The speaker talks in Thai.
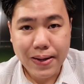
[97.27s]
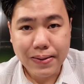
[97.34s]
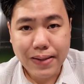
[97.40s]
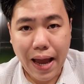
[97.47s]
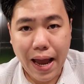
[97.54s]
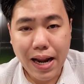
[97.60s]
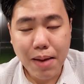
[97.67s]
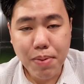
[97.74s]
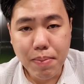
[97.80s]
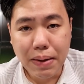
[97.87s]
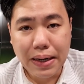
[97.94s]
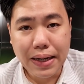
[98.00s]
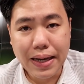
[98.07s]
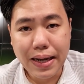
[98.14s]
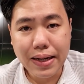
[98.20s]
แต่ในพรีเมีย
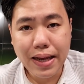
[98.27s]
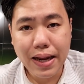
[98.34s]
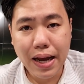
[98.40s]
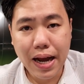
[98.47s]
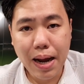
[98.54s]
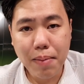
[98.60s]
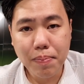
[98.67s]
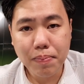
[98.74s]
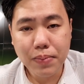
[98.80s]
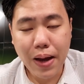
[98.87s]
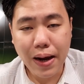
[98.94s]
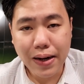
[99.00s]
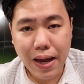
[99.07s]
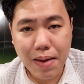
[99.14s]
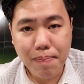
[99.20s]
ร์ลีกเนี่ยนะครับทั้
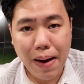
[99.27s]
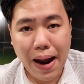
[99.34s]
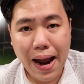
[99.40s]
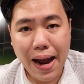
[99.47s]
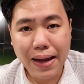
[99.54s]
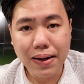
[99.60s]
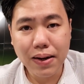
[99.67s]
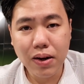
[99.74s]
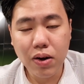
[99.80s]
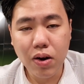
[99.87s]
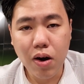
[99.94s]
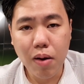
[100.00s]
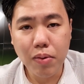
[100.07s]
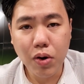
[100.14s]
งในบ้านแล้วก็